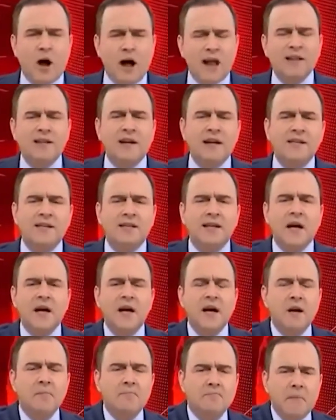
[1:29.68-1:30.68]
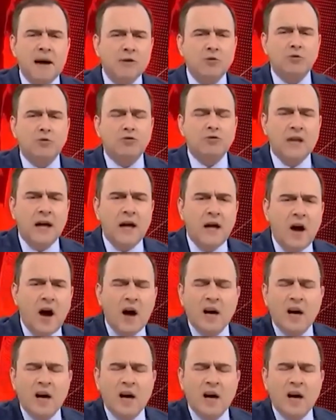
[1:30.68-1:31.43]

doğalgazda, mazotta,